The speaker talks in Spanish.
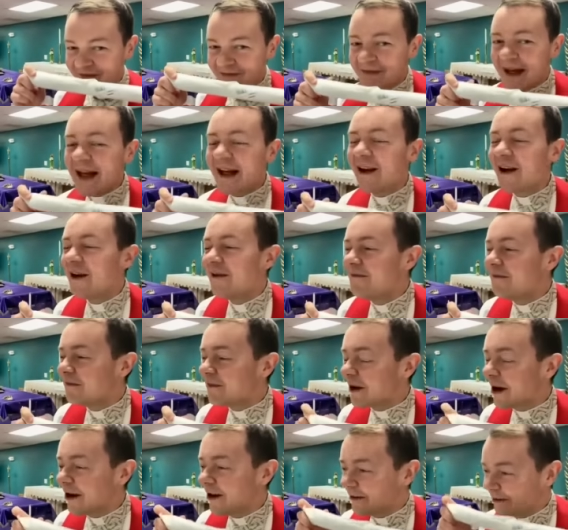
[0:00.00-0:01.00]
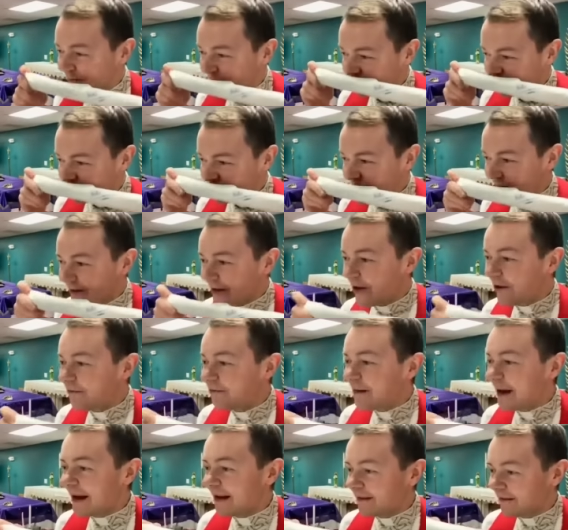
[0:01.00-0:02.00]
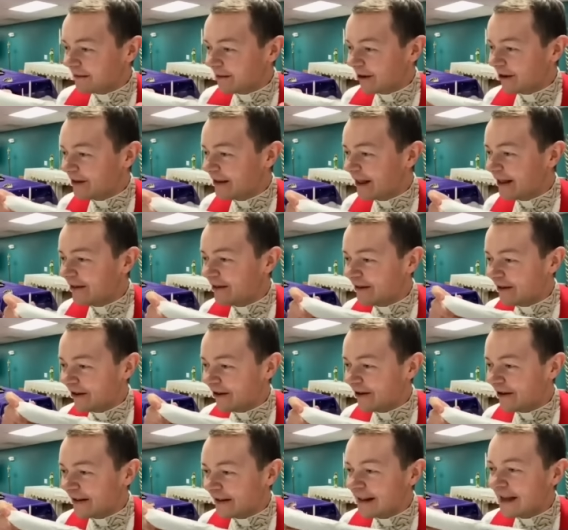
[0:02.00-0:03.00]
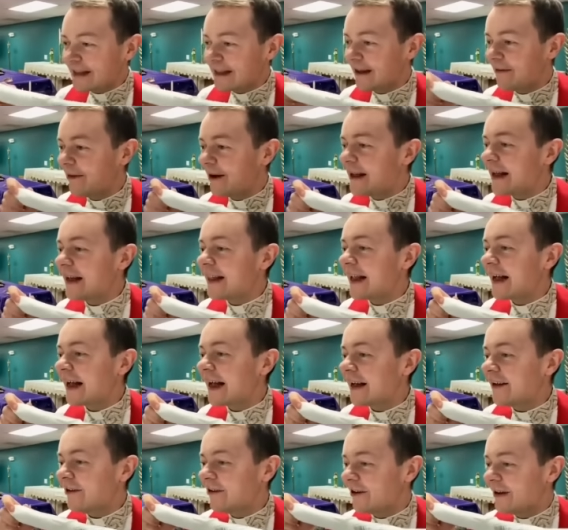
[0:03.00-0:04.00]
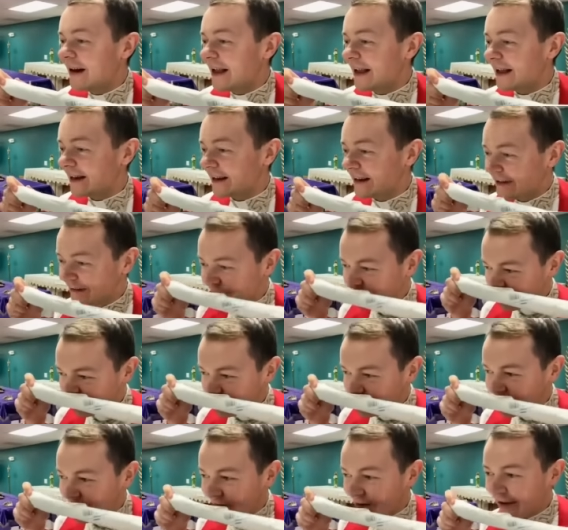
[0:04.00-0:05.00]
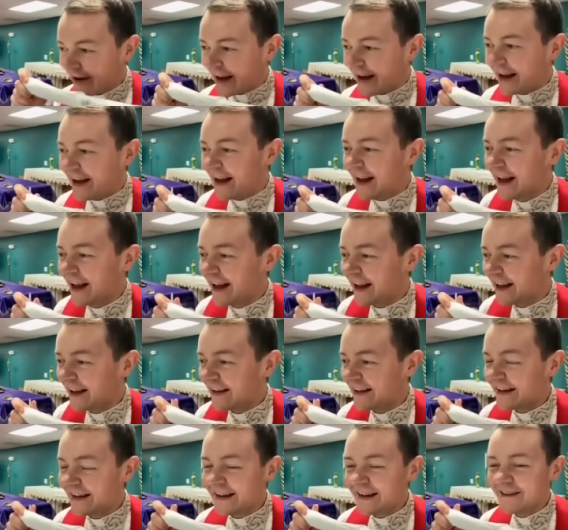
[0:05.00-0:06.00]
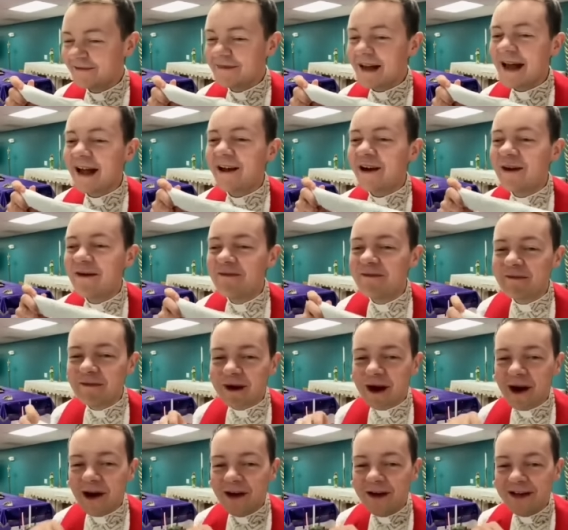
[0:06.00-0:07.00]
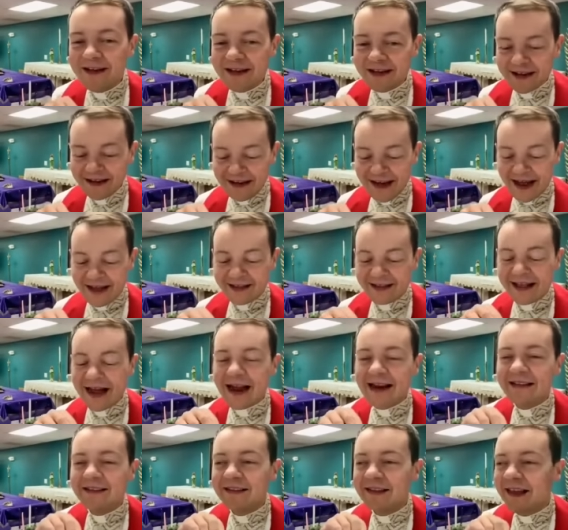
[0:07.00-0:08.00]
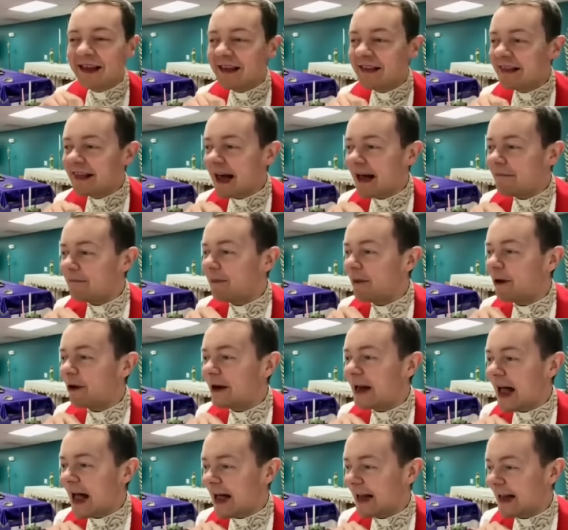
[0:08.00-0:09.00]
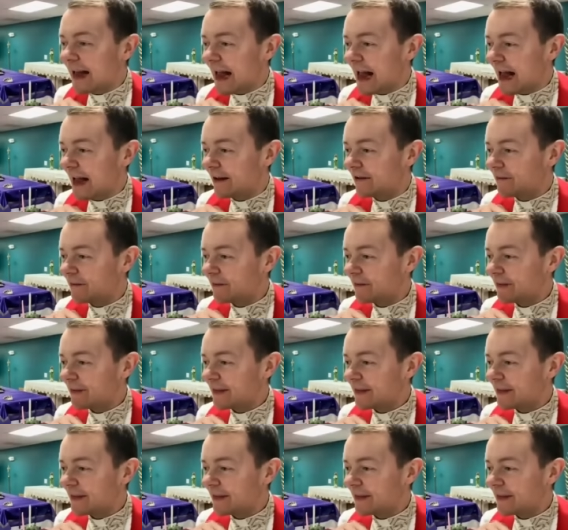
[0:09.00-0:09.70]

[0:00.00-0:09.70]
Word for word: Me compró. No, ahorita te voy a dejar oler. ¿Ok? Me compró la salchicha polaca.